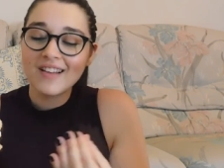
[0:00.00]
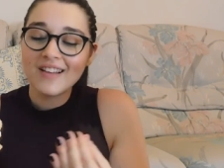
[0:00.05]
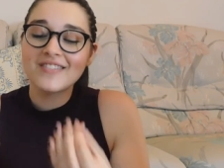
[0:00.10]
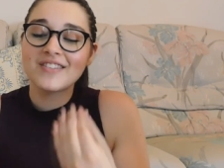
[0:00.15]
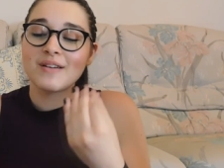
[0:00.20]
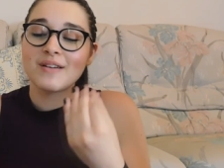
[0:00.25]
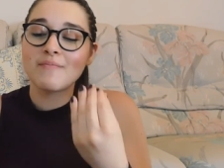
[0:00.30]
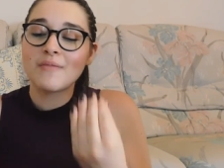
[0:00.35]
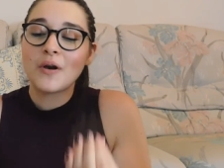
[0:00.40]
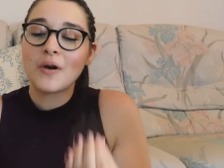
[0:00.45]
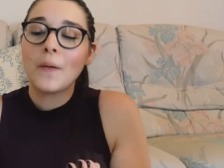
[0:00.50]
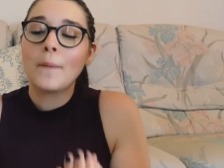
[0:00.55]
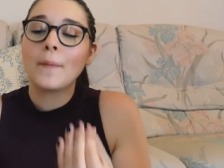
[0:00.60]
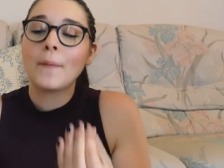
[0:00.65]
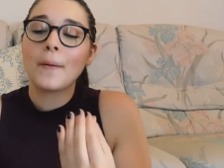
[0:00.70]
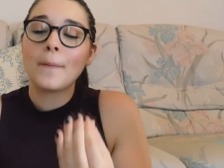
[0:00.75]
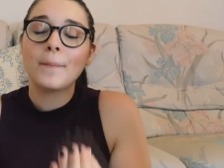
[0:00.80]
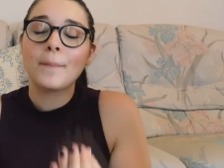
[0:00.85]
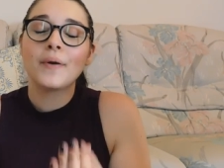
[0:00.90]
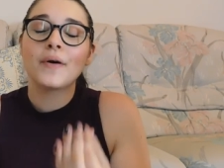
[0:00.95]
sembrano i
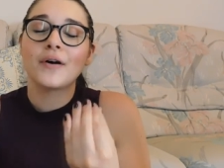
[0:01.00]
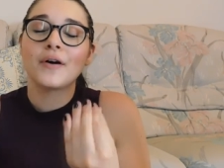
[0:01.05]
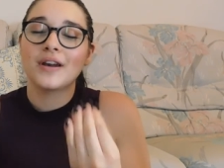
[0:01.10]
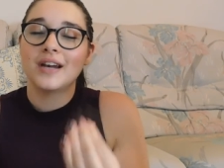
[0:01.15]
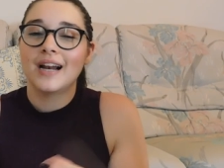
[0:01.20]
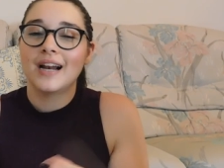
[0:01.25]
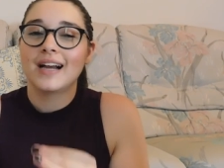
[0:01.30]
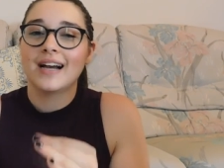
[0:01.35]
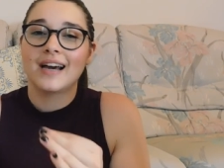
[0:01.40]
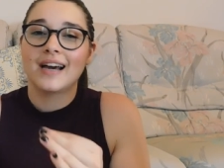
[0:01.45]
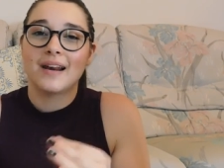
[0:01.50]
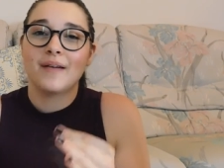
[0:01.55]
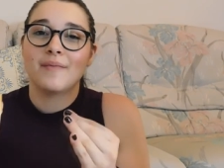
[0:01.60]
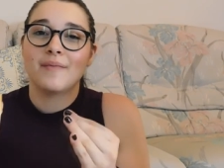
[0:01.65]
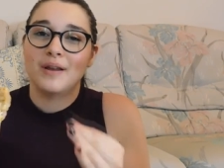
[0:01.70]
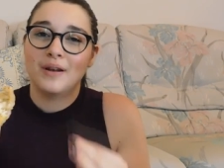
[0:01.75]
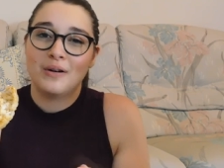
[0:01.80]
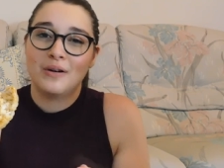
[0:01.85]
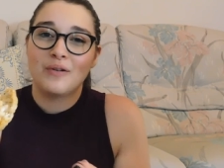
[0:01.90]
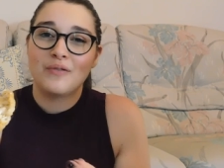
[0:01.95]
popcorn al
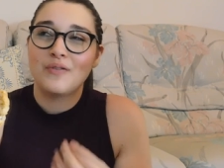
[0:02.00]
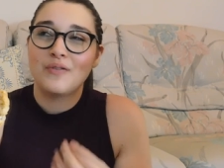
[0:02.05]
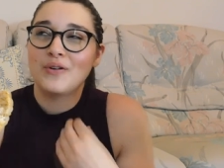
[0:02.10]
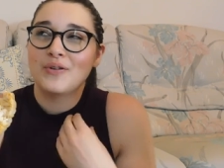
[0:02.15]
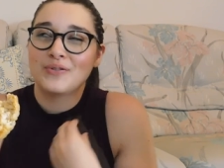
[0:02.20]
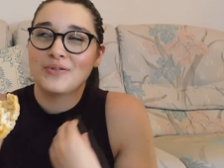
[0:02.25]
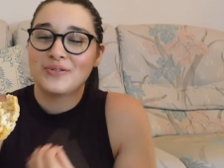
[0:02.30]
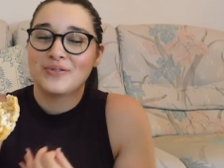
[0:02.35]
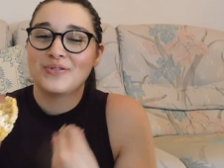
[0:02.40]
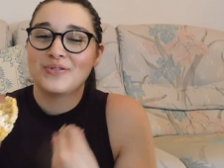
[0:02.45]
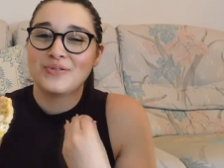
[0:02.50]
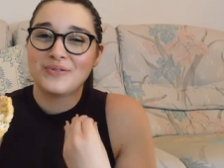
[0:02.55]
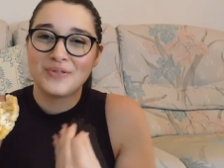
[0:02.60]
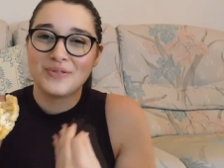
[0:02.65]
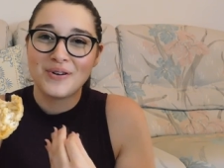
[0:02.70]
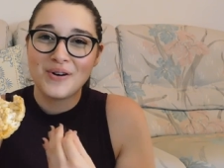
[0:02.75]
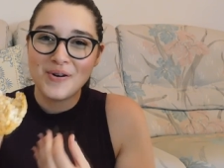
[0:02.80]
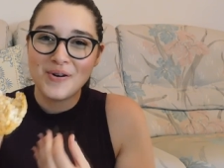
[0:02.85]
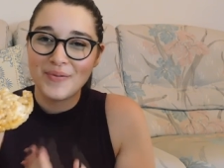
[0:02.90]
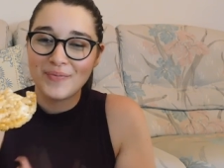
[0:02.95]
caramello, ve lo
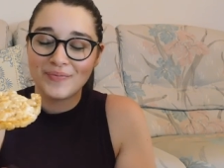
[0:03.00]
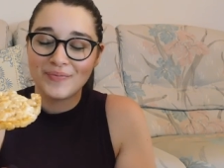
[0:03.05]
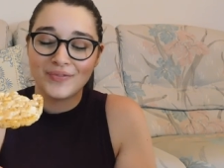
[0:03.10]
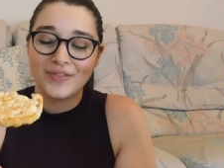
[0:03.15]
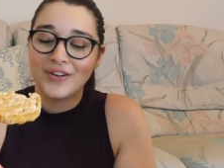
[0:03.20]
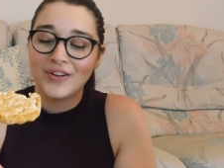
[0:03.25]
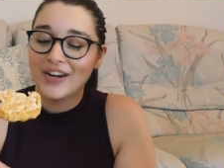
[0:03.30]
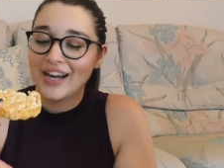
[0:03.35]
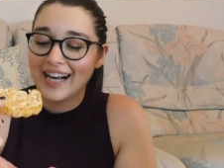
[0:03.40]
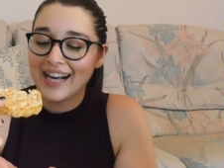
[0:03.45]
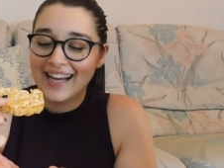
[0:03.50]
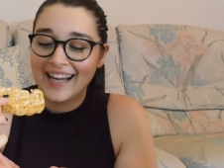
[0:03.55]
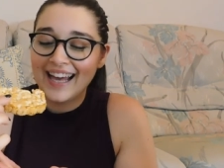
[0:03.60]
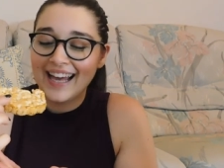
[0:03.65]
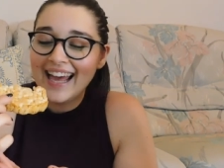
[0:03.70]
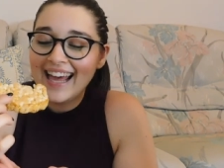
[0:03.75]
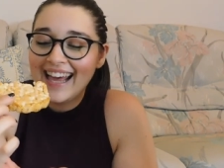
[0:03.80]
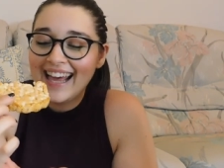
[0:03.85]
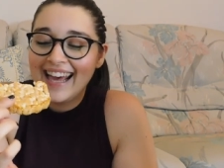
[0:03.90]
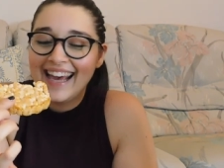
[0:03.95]
giuro. No,
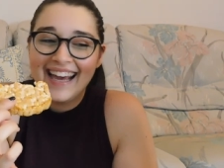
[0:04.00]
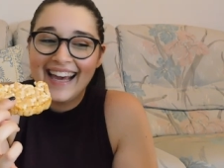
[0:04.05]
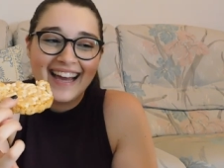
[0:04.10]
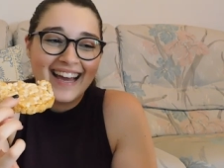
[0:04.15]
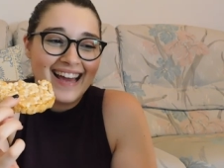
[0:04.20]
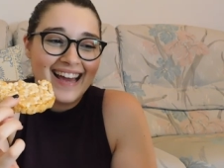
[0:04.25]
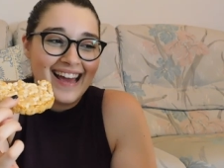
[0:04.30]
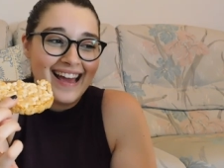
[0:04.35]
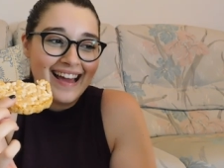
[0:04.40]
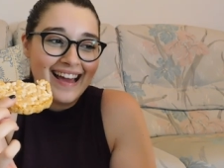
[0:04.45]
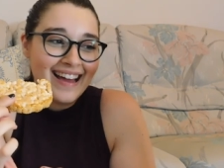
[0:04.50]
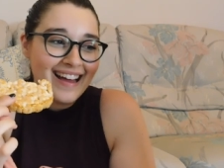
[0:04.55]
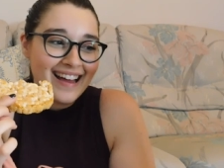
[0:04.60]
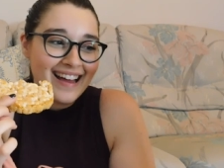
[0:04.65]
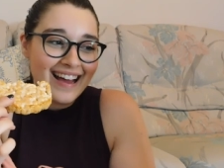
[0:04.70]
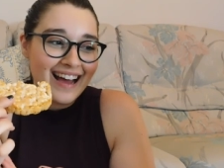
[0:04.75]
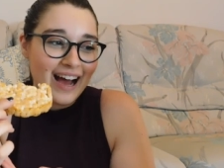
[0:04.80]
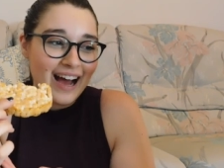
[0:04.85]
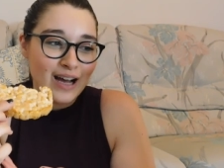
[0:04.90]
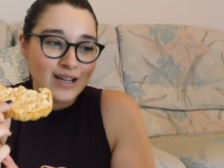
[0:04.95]
raga, è
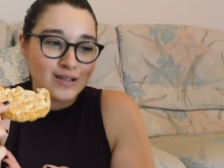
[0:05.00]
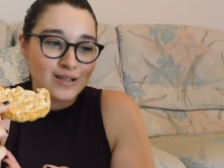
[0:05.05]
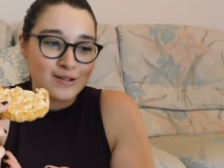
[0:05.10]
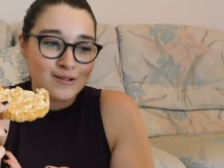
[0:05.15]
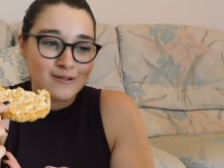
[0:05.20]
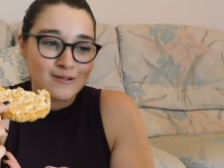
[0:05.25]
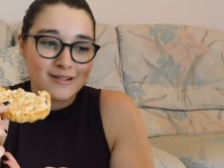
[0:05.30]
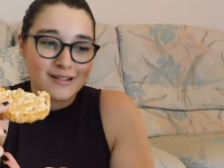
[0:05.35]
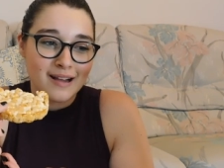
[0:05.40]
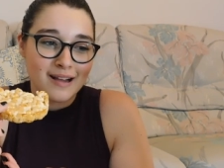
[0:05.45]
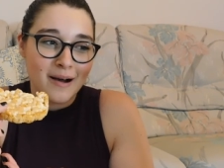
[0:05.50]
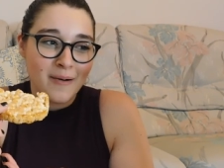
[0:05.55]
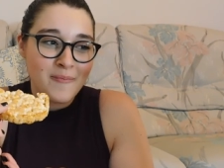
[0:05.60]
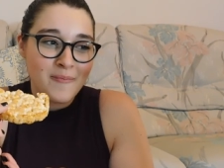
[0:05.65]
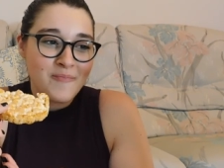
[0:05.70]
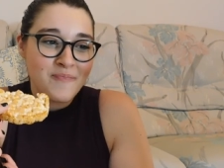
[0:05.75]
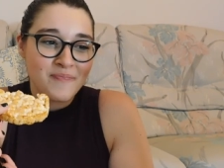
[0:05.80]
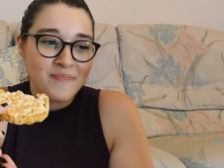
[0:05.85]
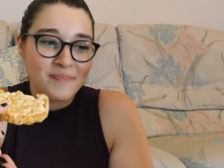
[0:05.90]
assurda.